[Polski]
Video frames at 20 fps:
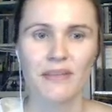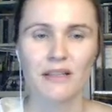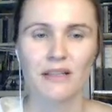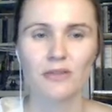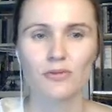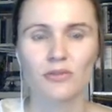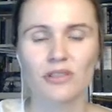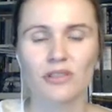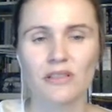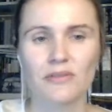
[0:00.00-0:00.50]

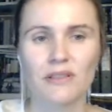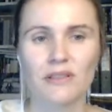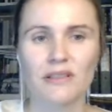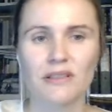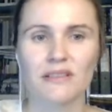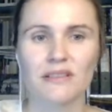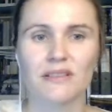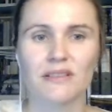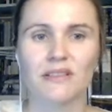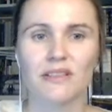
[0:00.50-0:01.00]
I już nawet
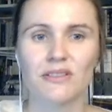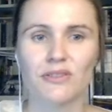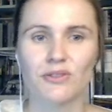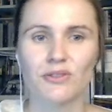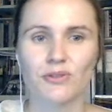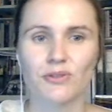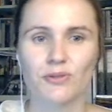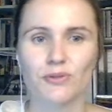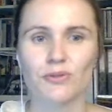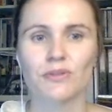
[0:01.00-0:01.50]
na
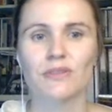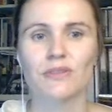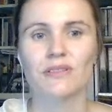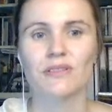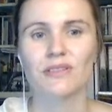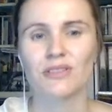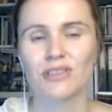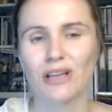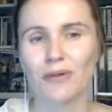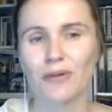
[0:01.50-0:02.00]
zdjęciu
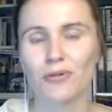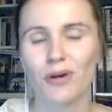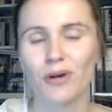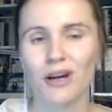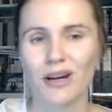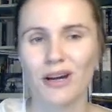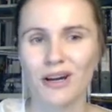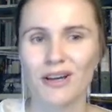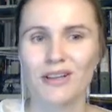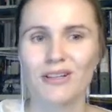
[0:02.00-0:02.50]

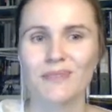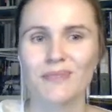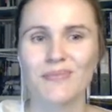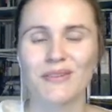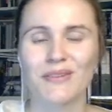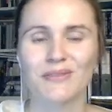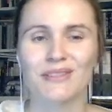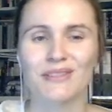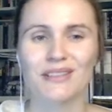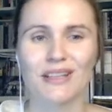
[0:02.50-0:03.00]
strzałka
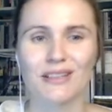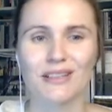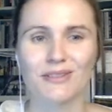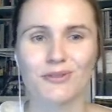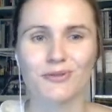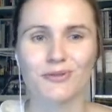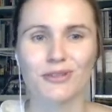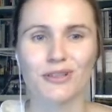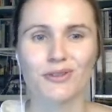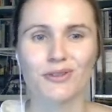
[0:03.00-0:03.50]

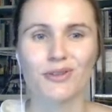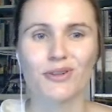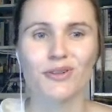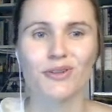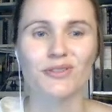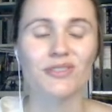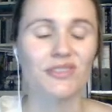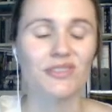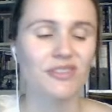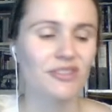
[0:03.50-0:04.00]
wskazuje
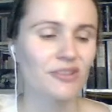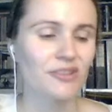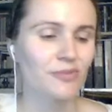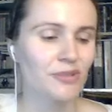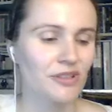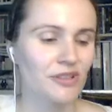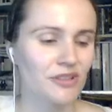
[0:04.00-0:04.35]
dokąd idziemy.